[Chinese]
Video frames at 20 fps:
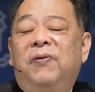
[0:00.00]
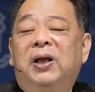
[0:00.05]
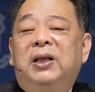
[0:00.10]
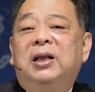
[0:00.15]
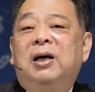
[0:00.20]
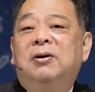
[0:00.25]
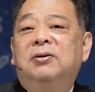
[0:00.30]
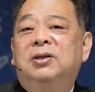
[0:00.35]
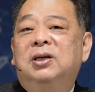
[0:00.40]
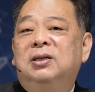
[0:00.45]
反
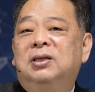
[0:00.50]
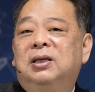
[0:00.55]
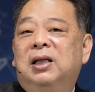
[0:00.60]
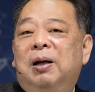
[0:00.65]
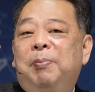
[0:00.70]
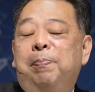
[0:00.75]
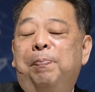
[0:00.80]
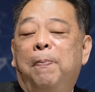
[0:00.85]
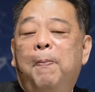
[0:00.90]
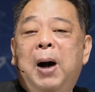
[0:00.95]
倒这是
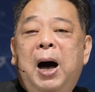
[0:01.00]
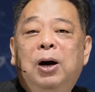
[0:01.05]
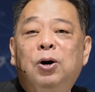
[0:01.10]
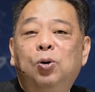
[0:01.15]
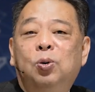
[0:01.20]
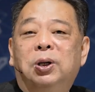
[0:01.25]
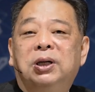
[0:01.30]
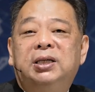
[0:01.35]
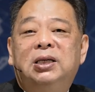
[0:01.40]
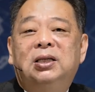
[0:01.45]
他忙
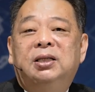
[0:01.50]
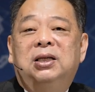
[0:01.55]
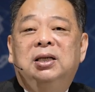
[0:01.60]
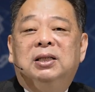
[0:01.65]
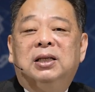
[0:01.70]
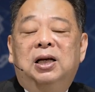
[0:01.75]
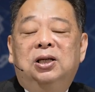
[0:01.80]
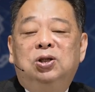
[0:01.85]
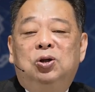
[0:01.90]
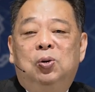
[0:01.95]
碌的行
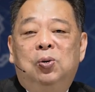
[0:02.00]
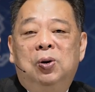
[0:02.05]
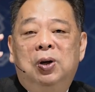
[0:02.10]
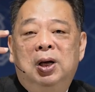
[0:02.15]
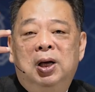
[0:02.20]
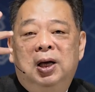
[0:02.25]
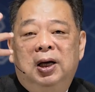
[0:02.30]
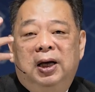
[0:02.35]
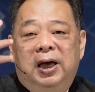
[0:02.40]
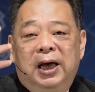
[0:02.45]
程当中
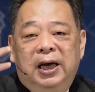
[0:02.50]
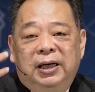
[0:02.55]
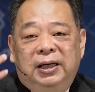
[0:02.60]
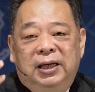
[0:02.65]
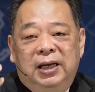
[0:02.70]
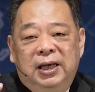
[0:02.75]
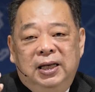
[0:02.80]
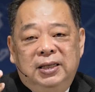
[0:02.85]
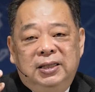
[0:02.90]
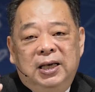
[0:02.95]
可以
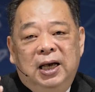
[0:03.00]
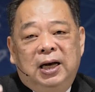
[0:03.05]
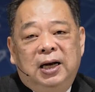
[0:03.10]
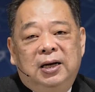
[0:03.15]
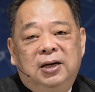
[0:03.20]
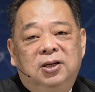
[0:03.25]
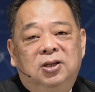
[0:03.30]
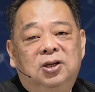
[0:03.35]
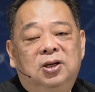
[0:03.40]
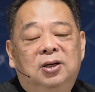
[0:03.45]
停下
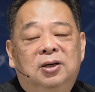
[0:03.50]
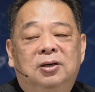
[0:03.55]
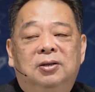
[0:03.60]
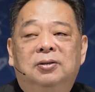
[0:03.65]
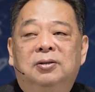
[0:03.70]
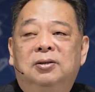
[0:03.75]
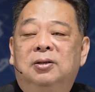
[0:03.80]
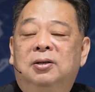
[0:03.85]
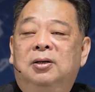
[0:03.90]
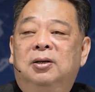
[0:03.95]
来的时候。